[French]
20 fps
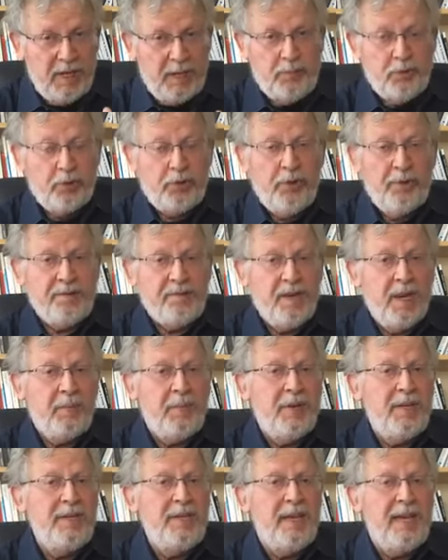Et pourtant, c'est un
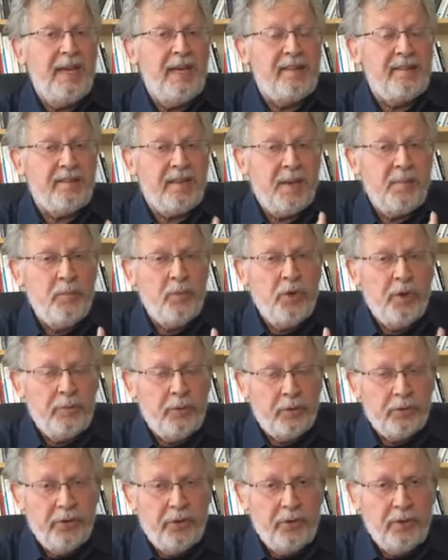pays extrêmement
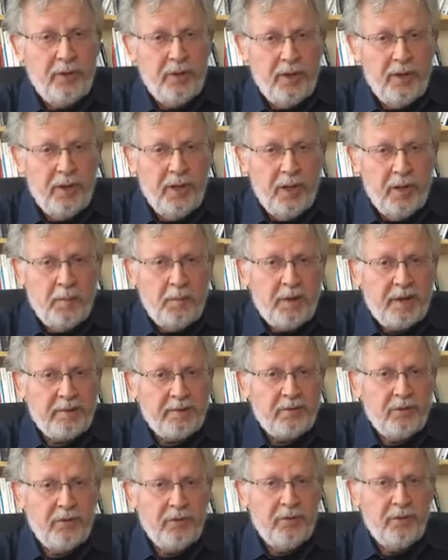important
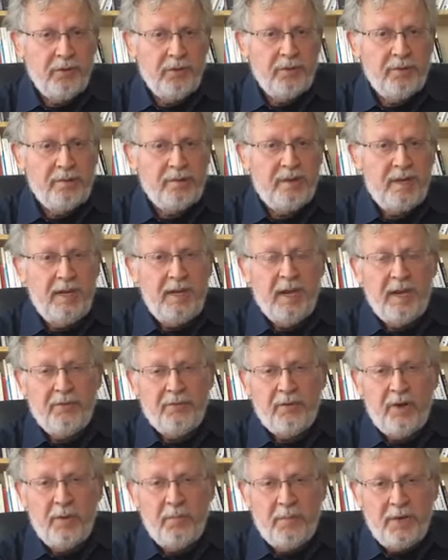parce que euh, c'est à la
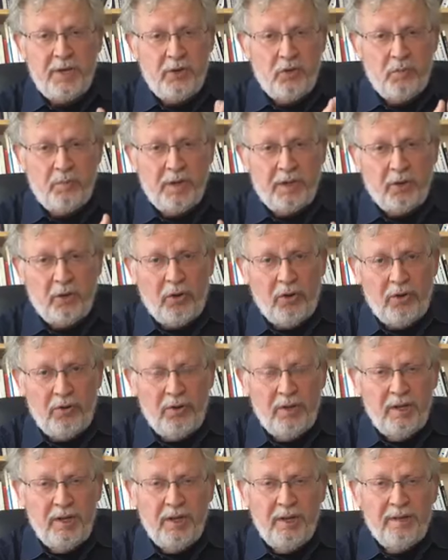fois le pays du pétrole,
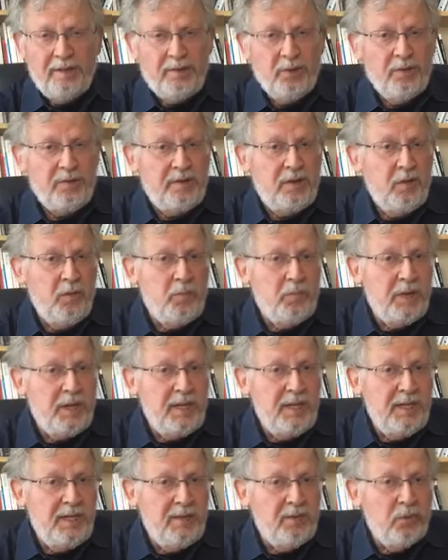c'est aussi le
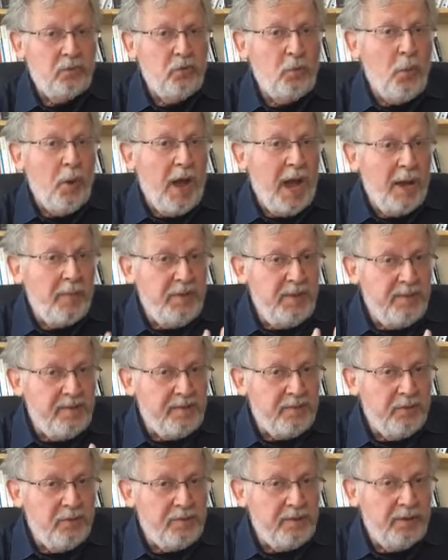pays, disons, du
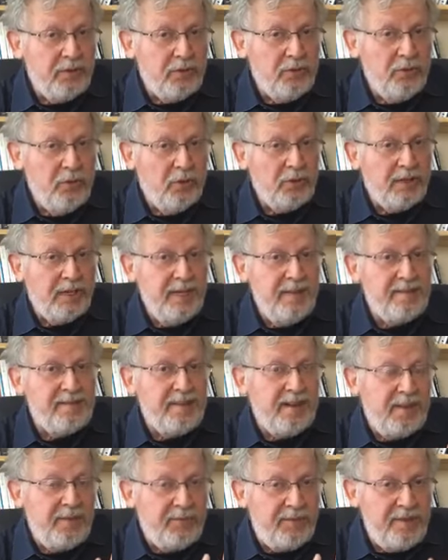wahhabisme, cette doctrine
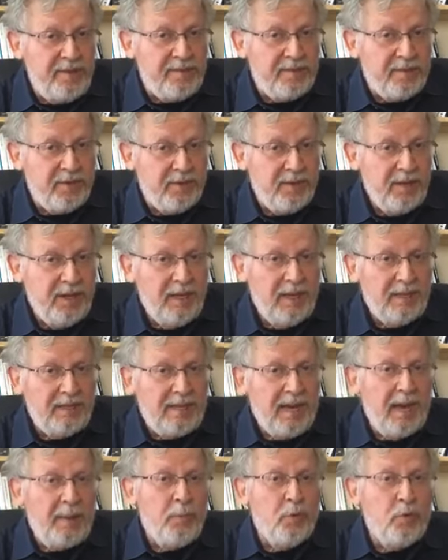salafiste
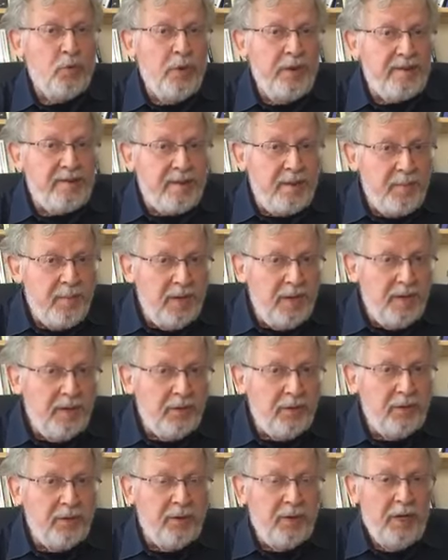qui a beaucoup essaimé
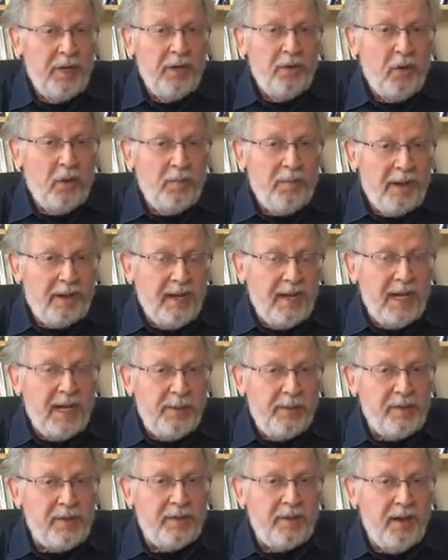euh, dans le
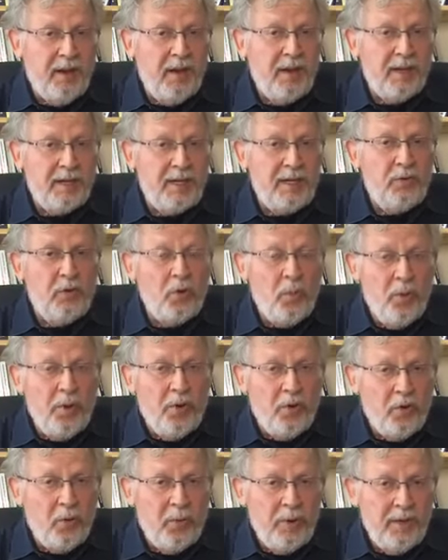Maghreb, etc., et qui de loin
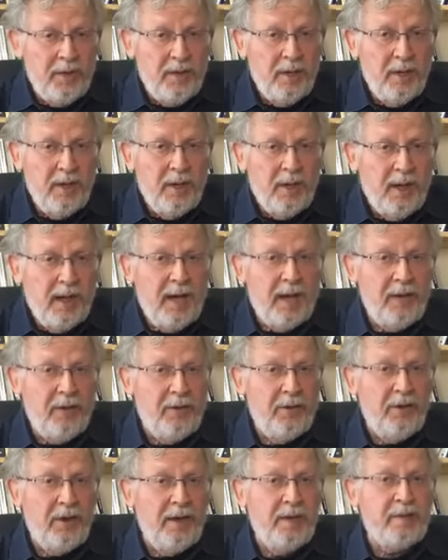en loin a
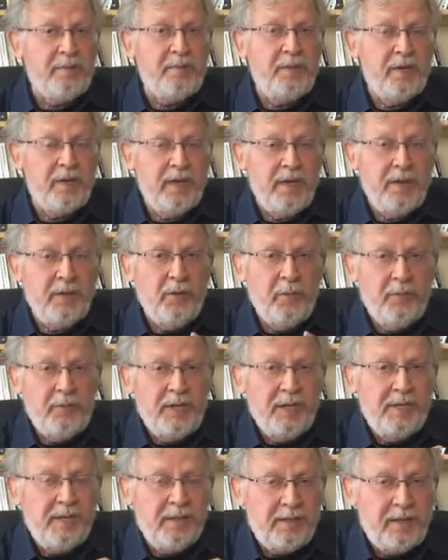euh, inspiré bien des